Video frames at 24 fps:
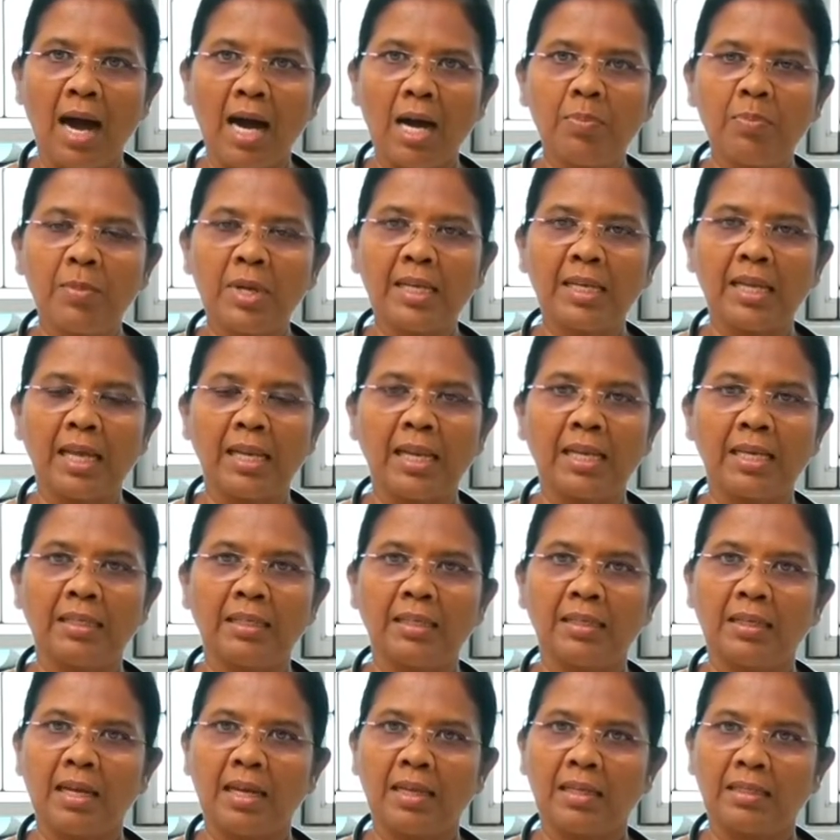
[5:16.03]
ஆன்ம நலன்
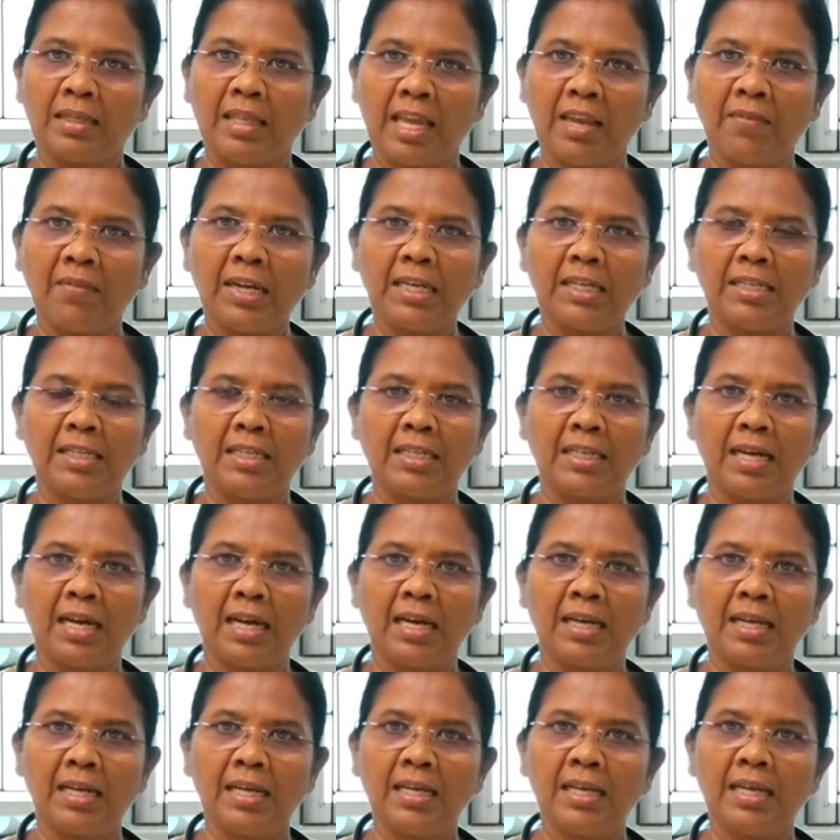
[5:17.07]

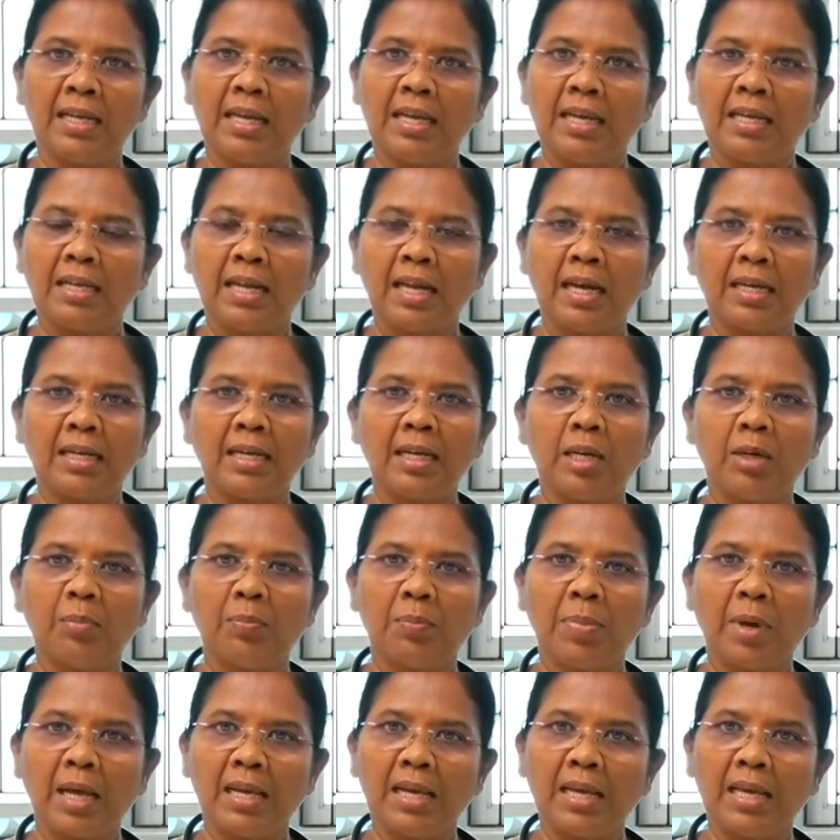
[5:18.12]
தேவைகளுக்காக நாங்கள்
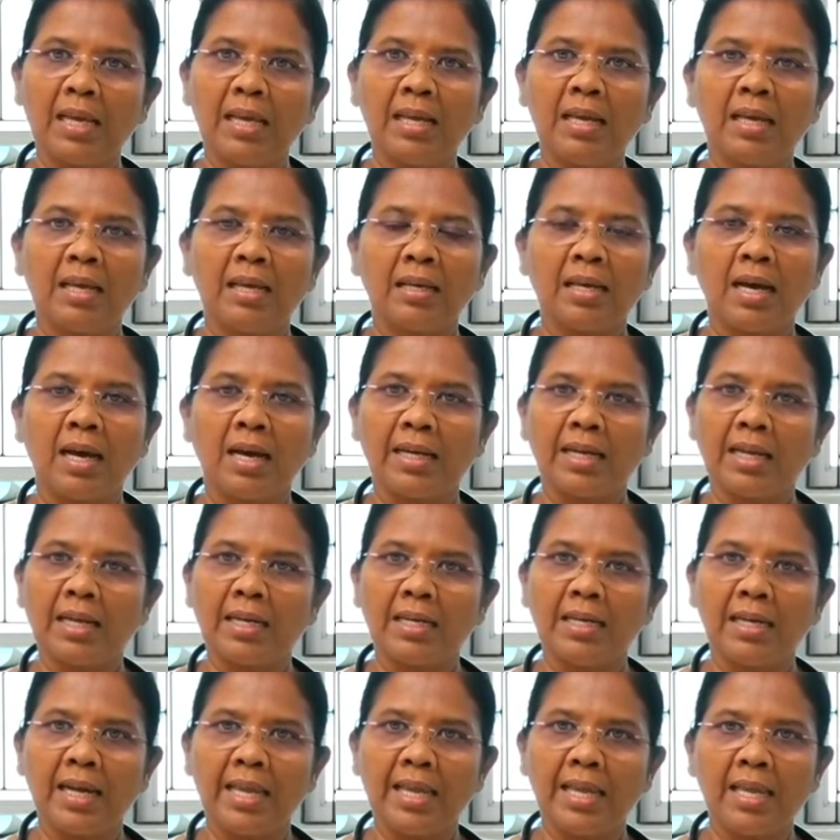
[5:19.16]
பல
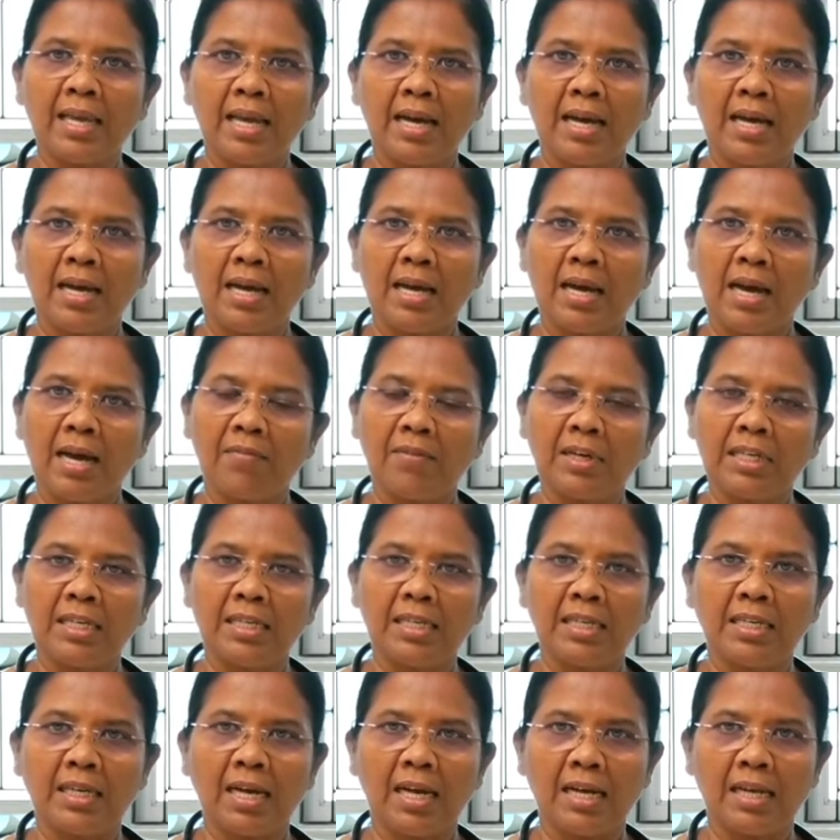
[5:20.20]
காரியங்களை
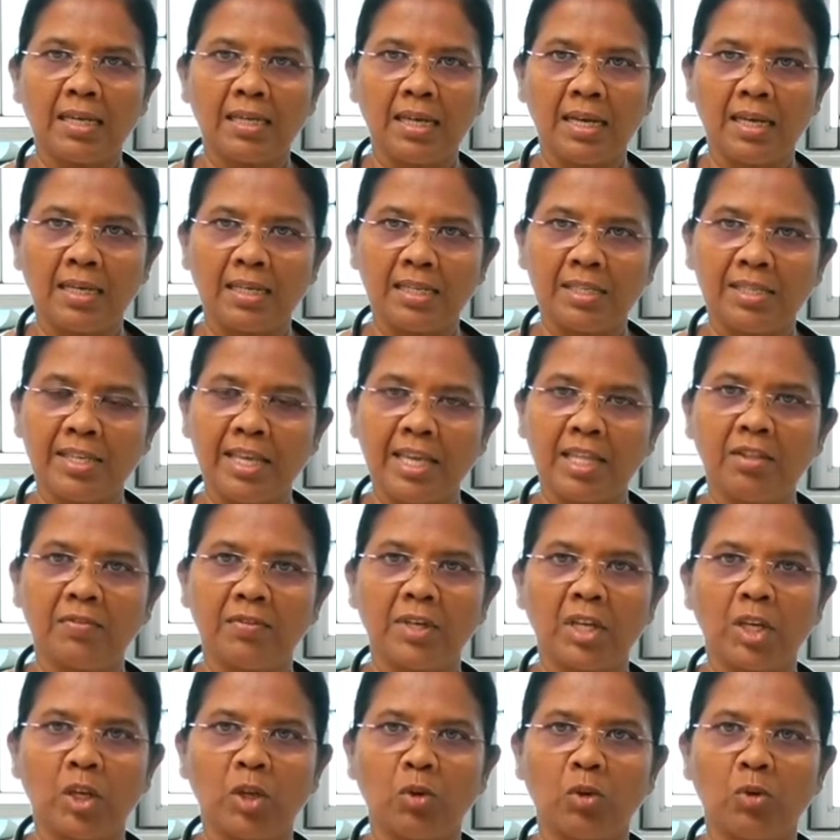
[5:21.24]
அவர்களுக்காக நாங்கள் செய்து
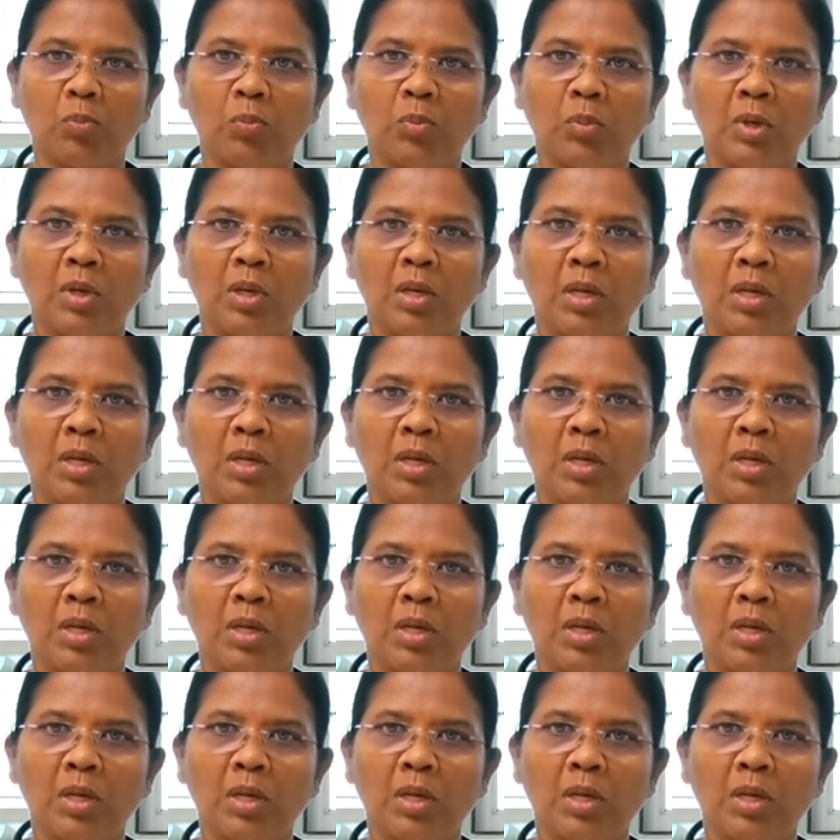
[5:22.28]
வருகிறோம்